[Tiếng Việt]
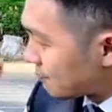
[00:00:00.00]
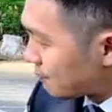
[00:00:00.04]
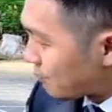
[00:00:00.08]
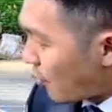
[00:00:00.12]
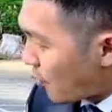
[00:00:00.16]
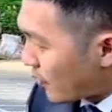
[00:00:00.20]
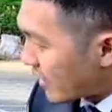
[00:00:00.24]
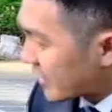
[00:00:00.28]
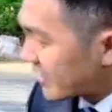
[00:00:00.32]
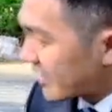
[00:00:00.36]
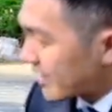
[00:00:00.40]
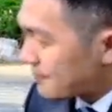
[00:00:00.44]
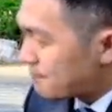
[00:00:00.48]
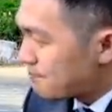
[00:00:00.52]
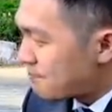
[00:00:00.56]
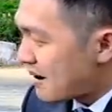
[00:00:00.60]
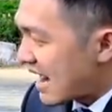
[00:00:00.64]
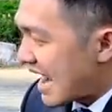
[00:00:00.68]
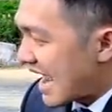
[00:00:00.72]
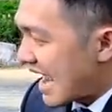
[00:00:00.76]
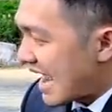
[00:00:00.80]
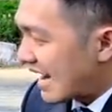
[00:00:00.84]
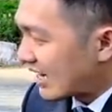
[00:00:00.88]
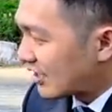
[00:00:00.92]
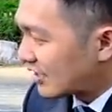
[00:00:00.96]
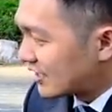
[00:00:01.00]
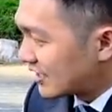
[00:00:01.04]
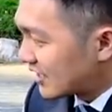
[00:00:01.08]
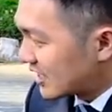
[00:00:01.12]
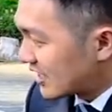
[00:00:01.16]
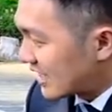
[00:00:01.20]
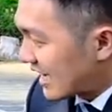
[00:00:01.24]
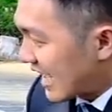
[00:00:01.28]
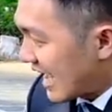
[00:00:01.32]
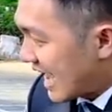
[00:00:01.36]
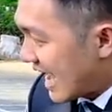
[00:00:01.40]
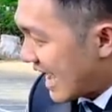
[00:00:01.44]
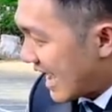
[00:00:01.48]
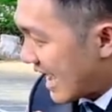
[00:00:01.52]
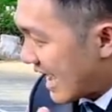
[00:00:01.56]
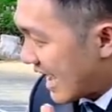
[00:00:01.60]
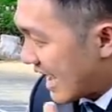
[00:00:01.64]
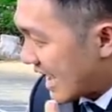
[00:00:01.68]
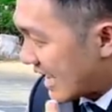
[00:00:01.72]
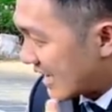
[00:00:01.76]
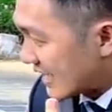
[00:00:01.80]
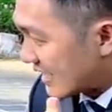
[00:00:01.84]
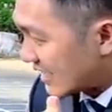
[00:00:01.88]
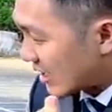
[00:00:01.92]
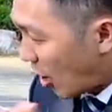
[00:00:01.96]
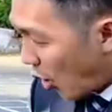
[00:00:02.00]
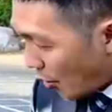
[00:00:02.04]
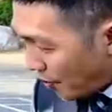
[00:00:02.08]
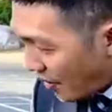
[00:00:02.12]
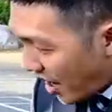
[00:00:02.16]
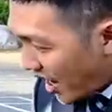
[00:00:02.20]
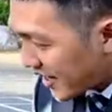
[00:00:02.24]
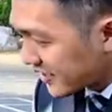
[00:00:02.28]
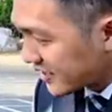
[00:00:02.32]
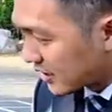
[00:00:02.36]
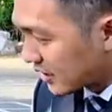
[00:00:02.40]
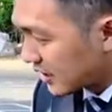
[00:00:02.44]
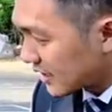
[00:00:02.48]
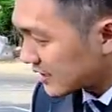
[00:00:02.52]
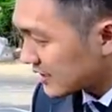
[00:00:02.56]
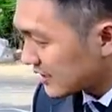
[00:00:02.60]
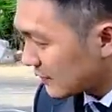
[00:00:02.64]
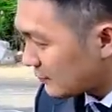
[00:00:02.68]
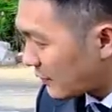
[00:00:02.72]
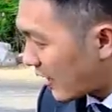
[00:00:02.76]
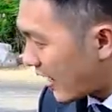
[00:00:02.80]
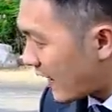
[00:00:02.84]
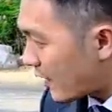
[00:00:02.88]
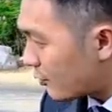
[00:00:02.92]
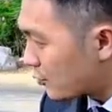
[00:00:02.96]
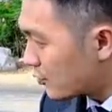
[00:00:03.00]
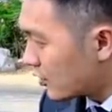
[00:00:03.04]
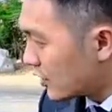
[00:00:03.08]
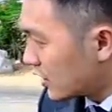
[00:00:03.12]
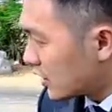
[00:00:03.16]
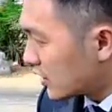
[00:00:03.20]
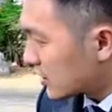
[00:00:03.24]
một cái điểm mà coi như là đổi mới nữa tiếp theo